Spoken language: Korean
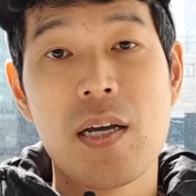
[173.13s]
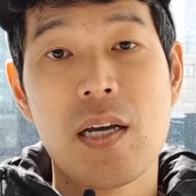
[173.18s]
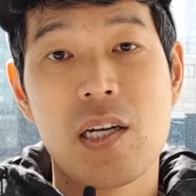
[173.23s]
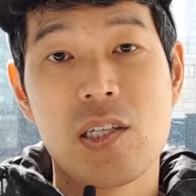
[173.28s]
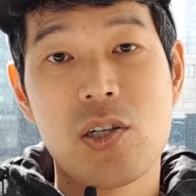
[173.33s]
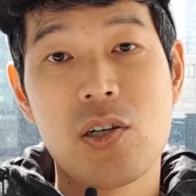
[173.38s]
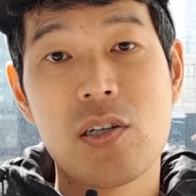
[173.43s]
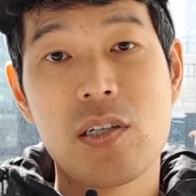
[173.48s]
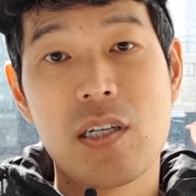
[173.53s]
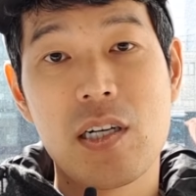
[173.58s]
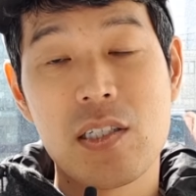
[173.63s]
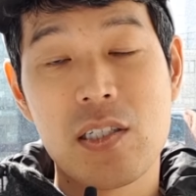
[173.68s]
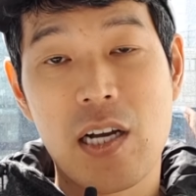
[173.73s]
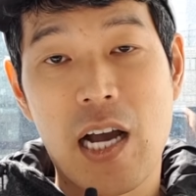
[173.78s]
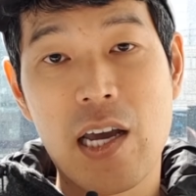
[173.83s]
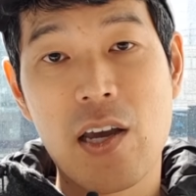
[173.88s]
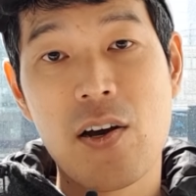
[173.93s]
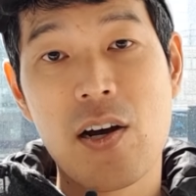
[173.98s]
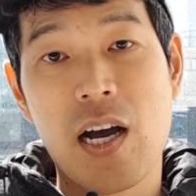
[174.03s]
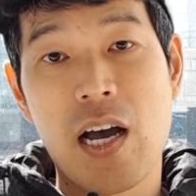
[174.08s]
저는 그래서
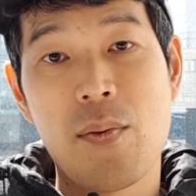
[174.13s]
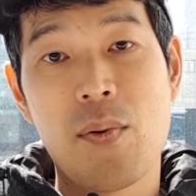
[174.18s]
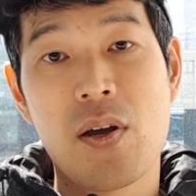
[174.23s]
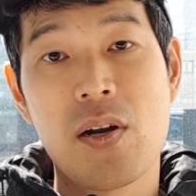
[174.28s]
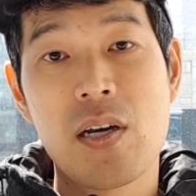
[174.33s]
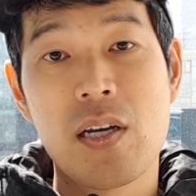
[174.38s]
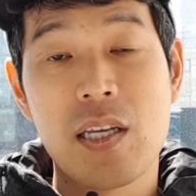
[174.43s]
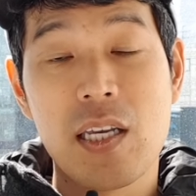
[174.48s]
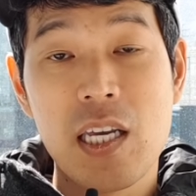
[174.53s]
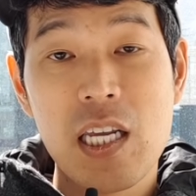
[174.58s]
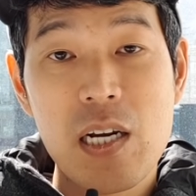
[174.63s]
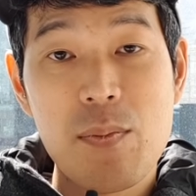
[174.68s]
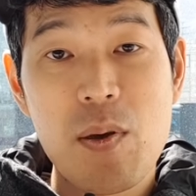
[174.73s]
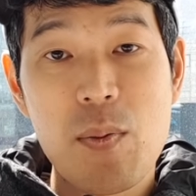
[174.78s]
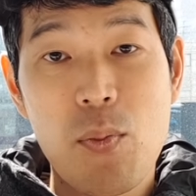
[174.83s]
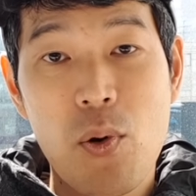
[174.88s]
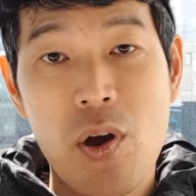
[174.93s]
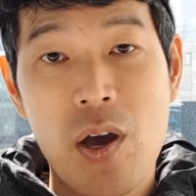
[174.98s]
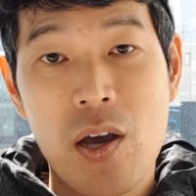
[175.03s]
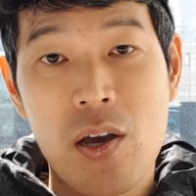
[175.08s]
강연 가면은
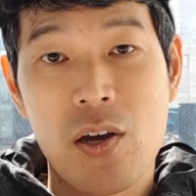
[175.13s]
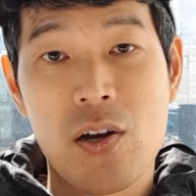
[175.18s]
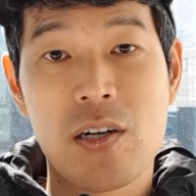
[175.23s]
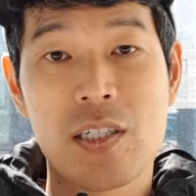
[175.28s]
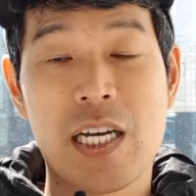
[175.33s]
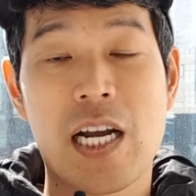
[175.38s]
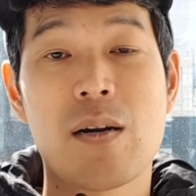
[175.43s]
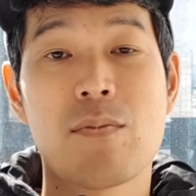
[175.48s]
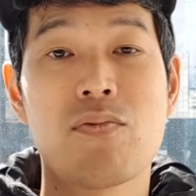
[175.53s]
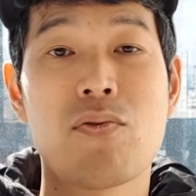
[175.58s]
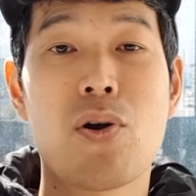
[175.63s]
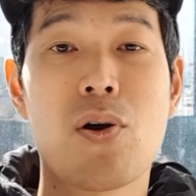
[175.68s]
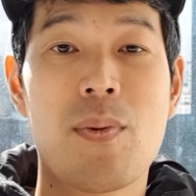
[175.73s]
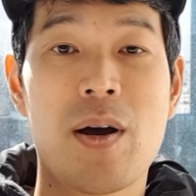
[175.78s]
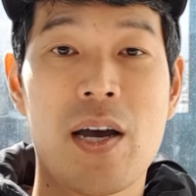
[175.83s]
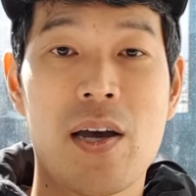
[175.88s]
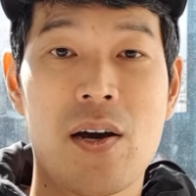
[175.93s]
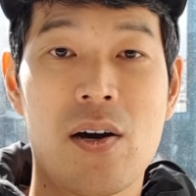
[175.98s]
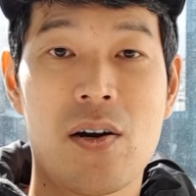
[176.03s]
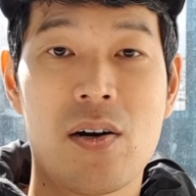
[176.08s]
이름이 뭐예요? 이걸 잘
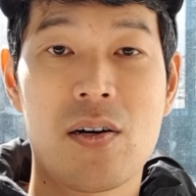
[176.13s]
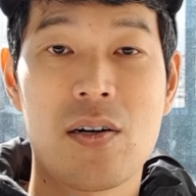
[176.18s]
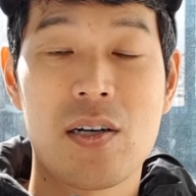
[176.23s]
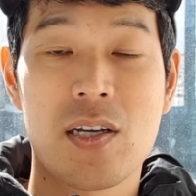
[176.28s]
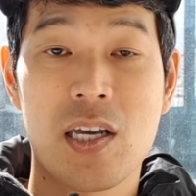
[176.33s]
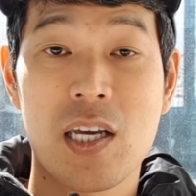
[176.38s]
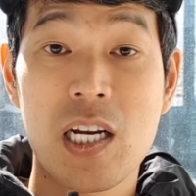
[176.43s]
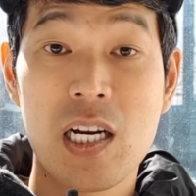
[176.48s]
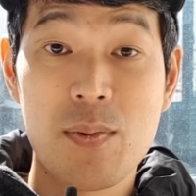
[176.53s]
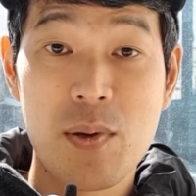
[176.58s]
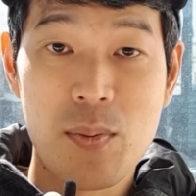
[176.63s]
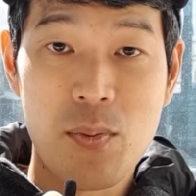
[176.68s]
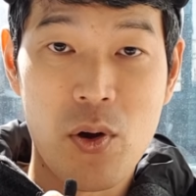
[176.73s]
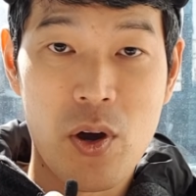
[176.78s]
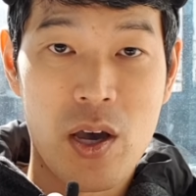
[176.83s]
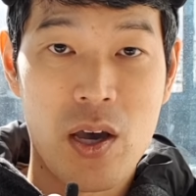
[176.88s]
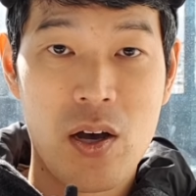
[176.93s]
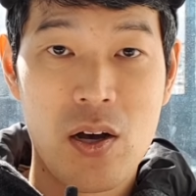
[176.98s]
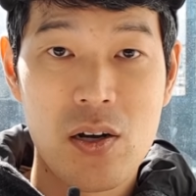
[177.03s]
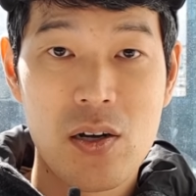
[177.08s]
물어봐요. 이름이
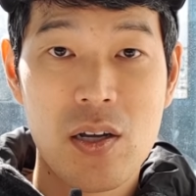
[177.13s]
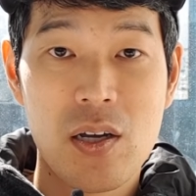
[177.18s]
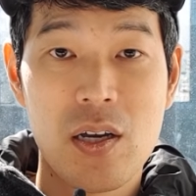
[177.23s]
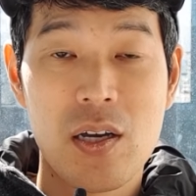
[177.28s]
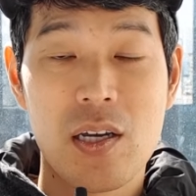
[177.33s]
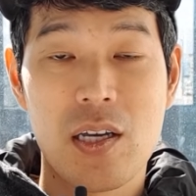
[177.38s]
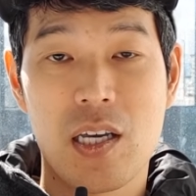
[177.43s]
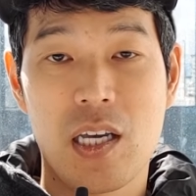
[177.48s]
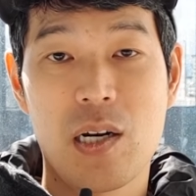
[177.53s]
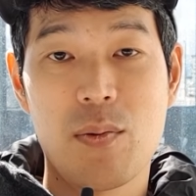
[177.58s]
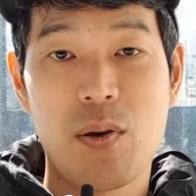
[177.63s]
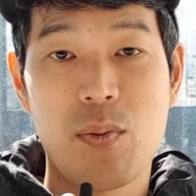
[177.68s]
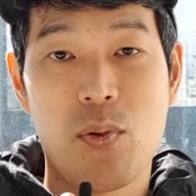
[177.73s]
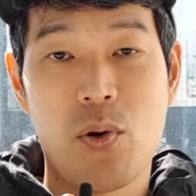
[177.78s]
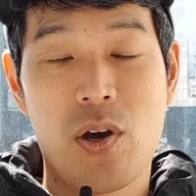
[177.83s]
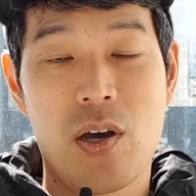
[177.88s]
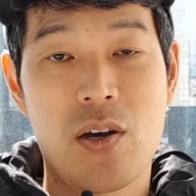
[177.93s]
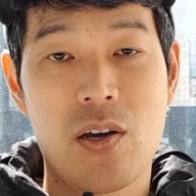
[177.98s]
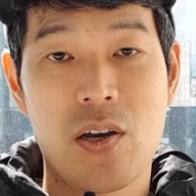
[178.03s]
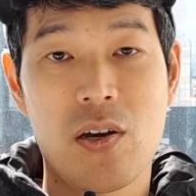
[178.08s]
뭐예요? 이름이
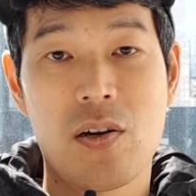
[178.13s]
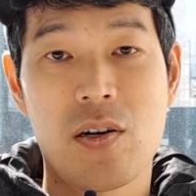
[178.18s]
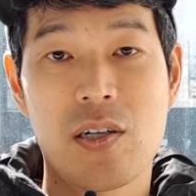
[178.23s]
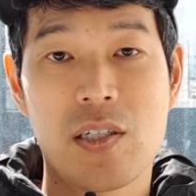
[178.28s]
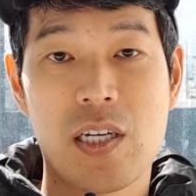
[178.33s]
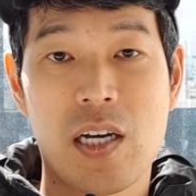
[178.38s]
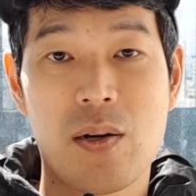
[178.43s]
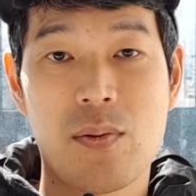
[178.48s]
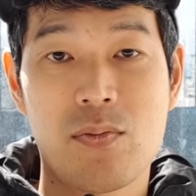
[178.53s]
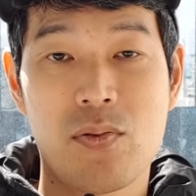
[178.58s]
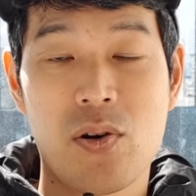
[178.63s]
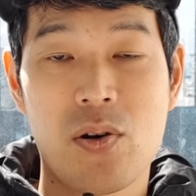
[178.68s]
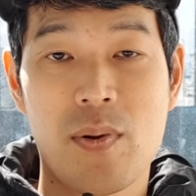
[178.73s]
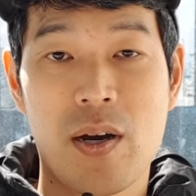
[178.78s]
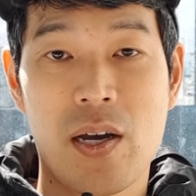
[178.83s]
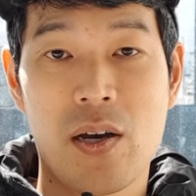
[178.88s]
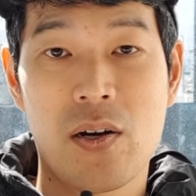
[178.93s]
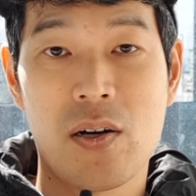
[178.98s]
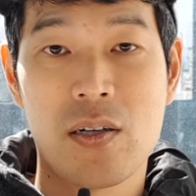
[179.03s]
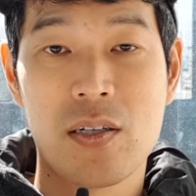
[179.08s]
뭐예요? 이거를 잘
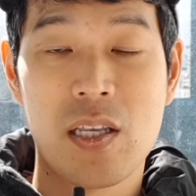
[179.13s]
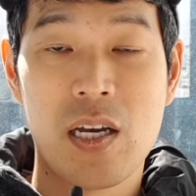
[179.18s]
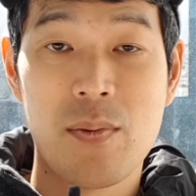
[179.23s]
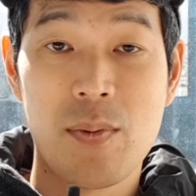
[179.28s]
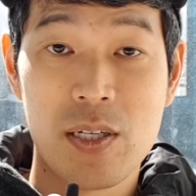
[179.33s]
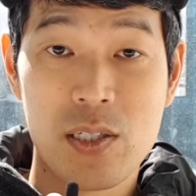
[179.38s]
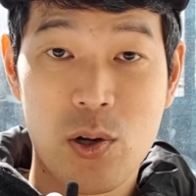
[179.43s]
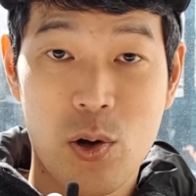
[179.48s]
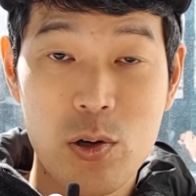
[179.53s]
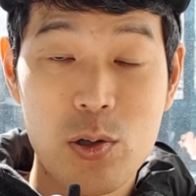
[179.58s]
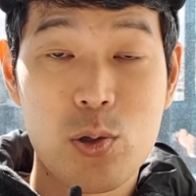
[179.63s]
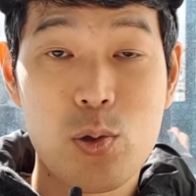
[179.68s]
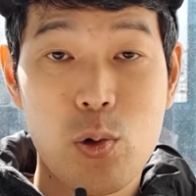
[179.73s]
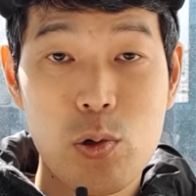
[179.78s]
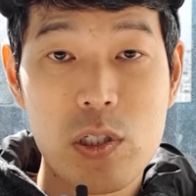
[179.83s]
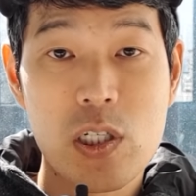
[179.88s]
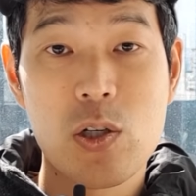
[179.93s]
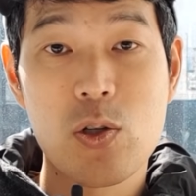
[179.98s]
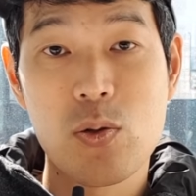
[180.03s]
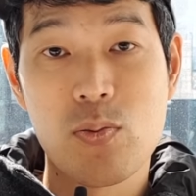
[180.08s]
물어봐요. 그 다음에 이제 거기서도
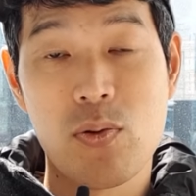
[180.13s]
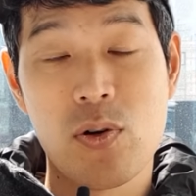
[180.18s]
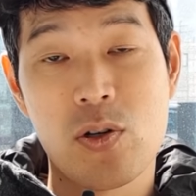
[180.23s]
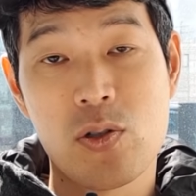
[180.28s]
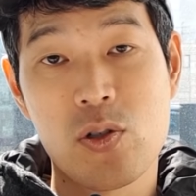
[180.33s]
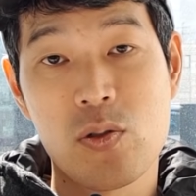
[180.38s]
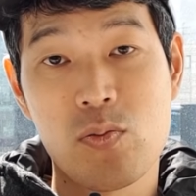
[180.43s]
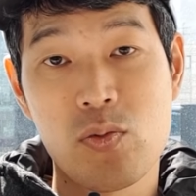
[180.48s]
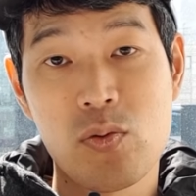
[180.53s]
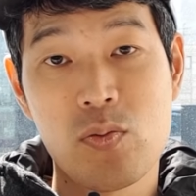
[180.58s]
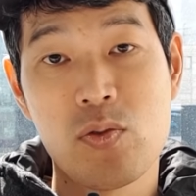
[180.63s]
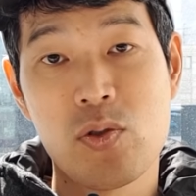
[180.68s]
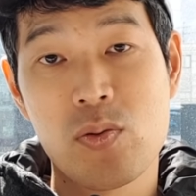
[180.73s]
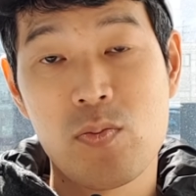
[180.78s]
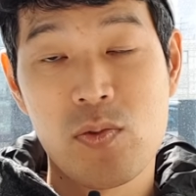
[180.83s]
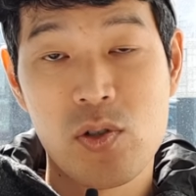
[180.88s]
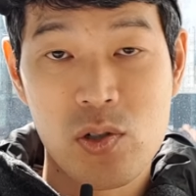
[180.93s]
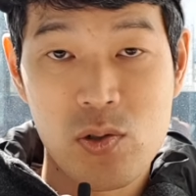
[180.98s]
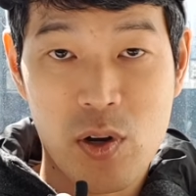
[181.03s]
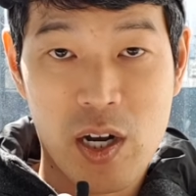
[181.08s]
호칭도 불러주고 무슨 무슨